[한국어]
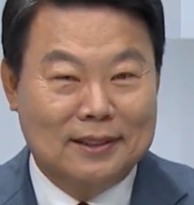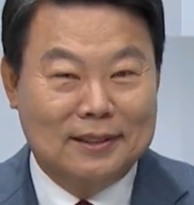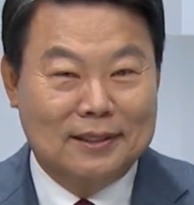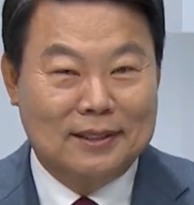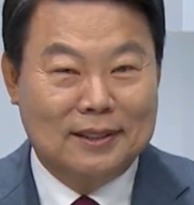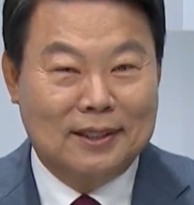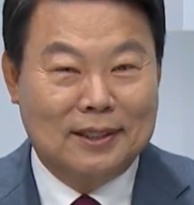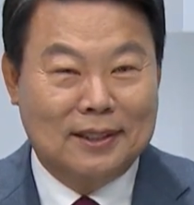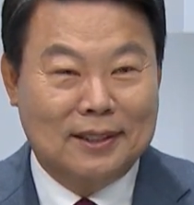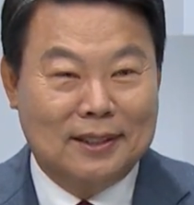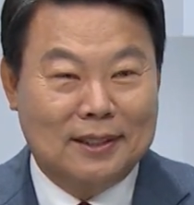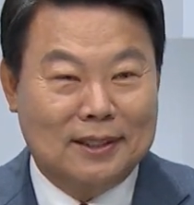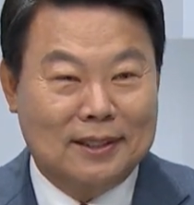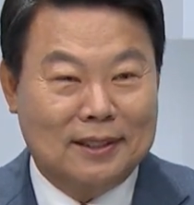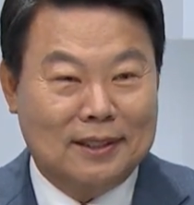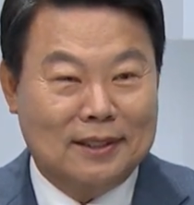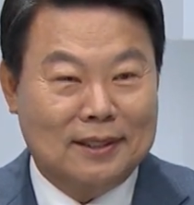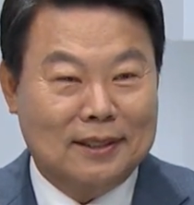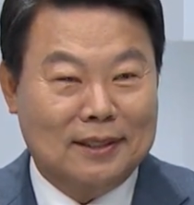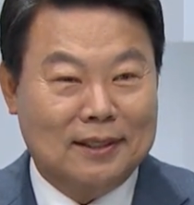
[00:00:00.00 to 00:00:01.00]
이제
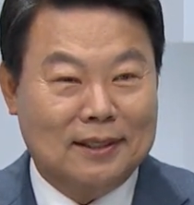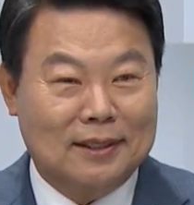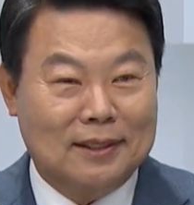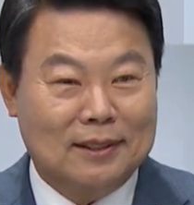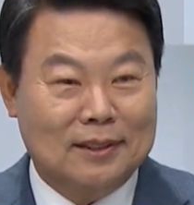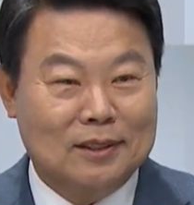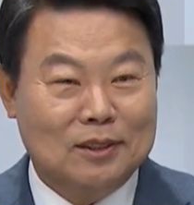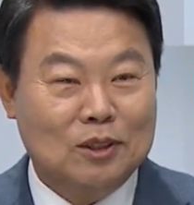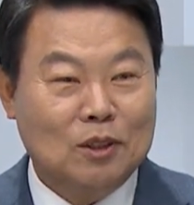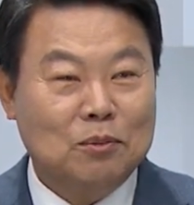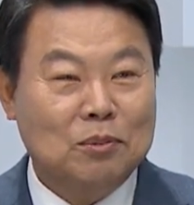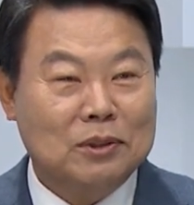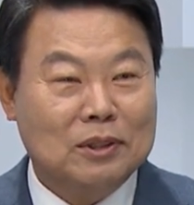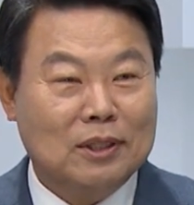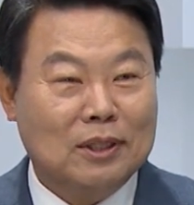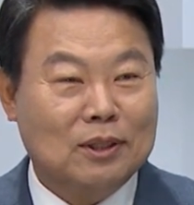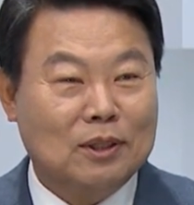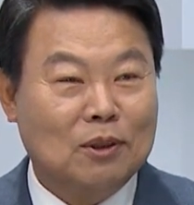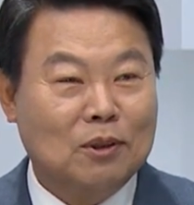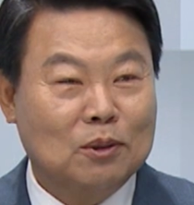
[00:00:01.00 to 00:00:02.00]

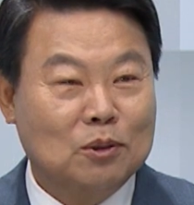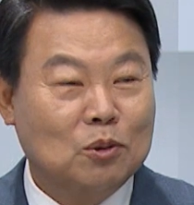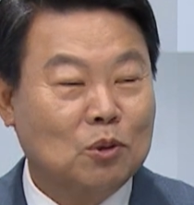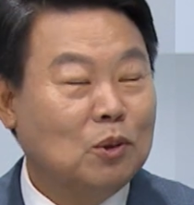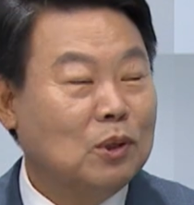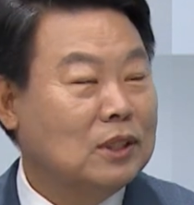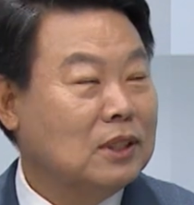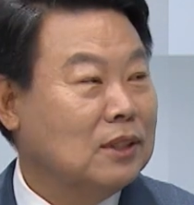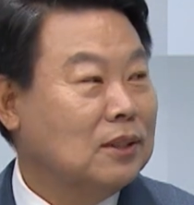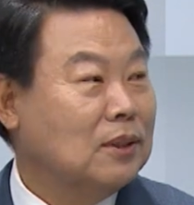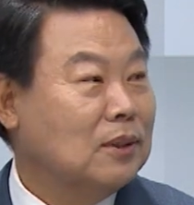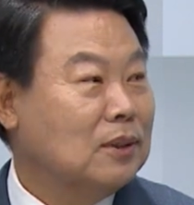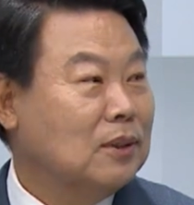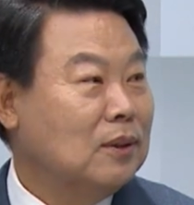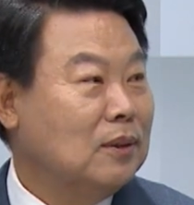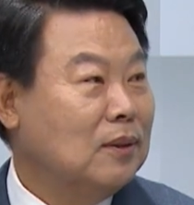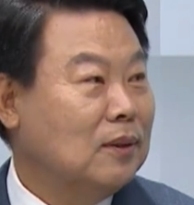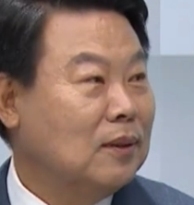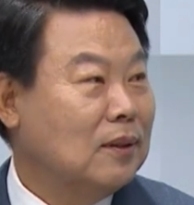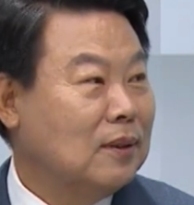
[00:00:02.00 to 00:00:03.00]
서비스가 더 좋아진
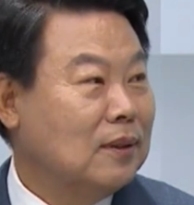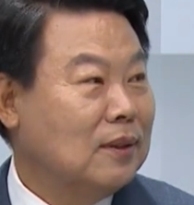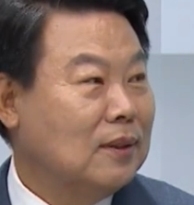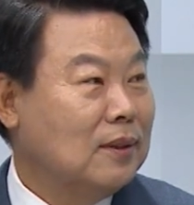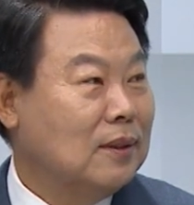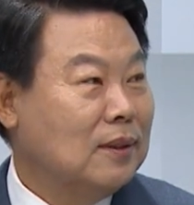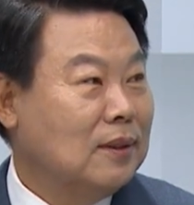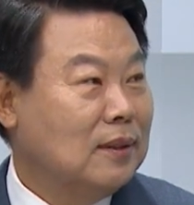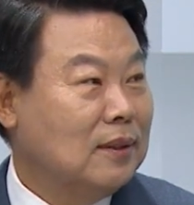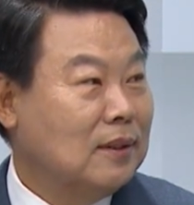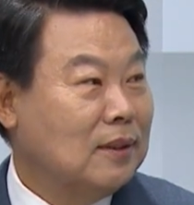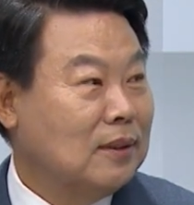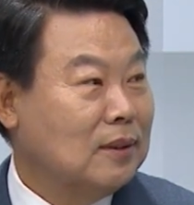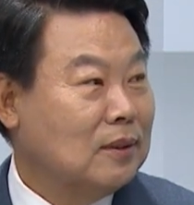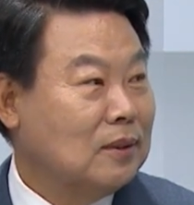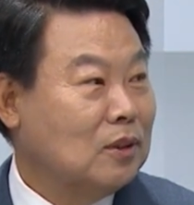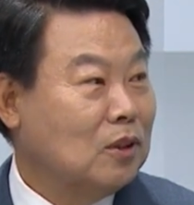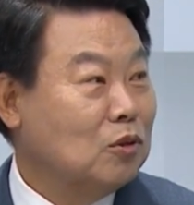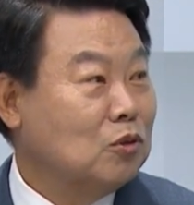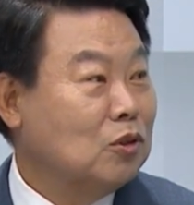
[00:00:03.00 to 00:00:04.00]
거죠. 네. 어,
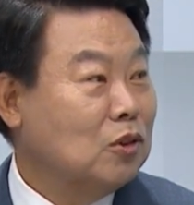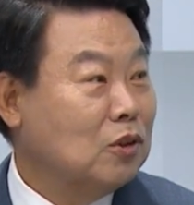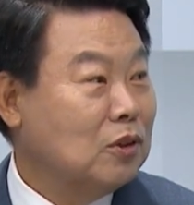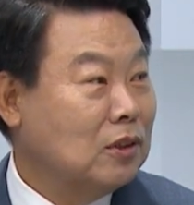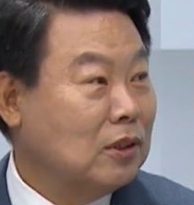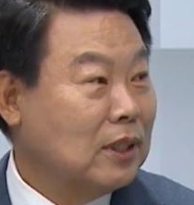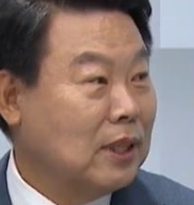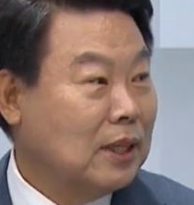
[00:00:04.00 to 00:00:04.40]
정지여건